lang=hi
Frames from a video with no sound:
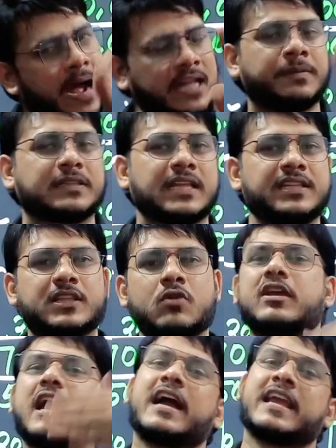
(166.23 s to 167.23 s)
बाद बता देता हूं
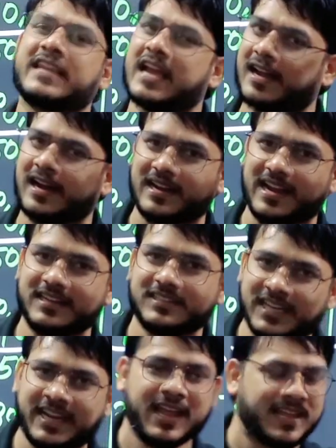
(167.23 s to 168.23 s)
कि आगे क्या करना है
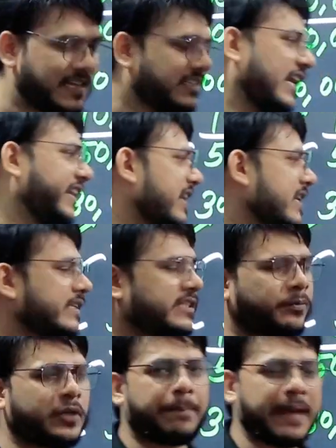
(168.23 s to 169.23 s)
ठीक है चलिए
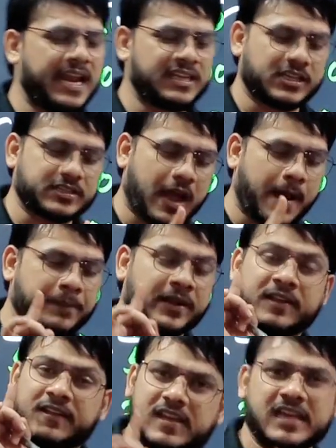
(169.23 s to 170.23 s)
सबसे पहले जिसका आप